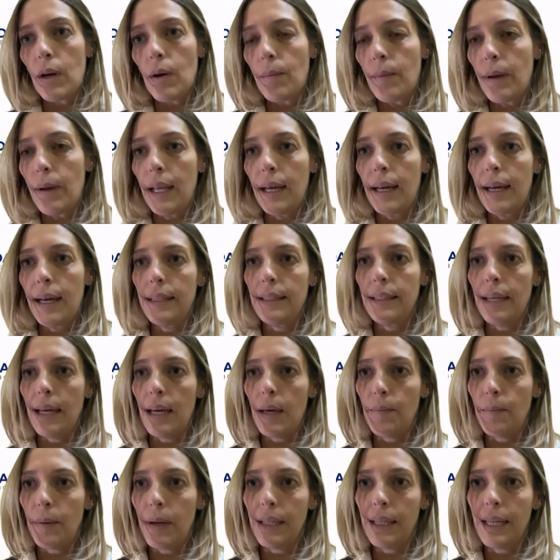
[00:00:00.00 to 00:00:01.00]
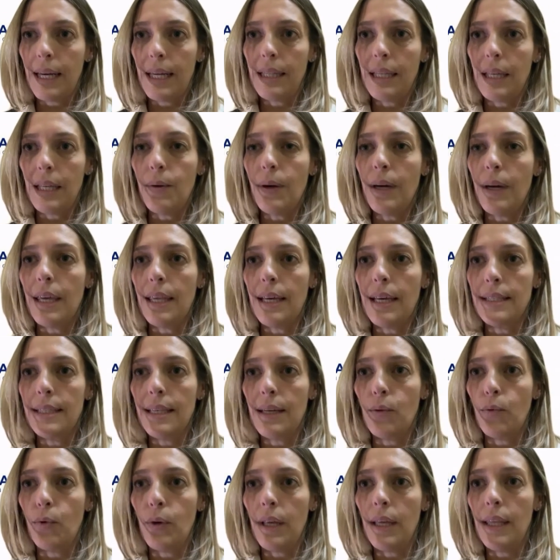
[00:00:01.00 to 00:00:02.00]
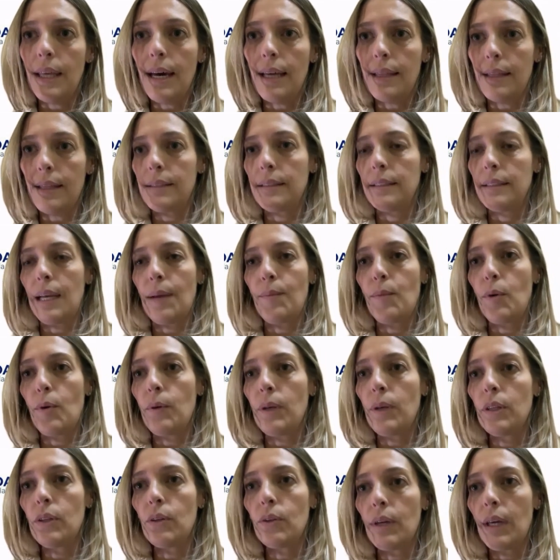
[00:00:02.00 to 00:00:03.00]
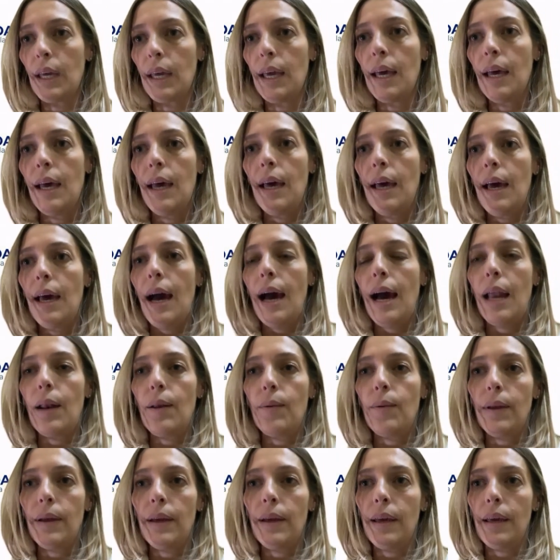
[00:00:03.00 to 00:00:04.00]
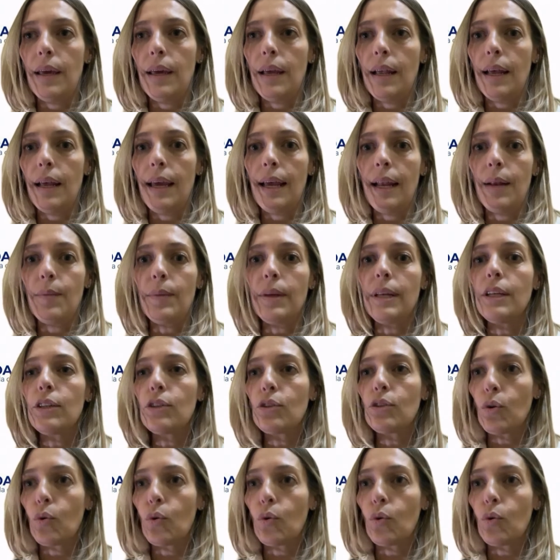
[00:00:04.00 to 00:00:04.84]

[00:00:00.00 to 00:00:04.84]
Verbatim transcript: maneja estas expectativas y da seguridad. Ya hemos visto que eh, el ministro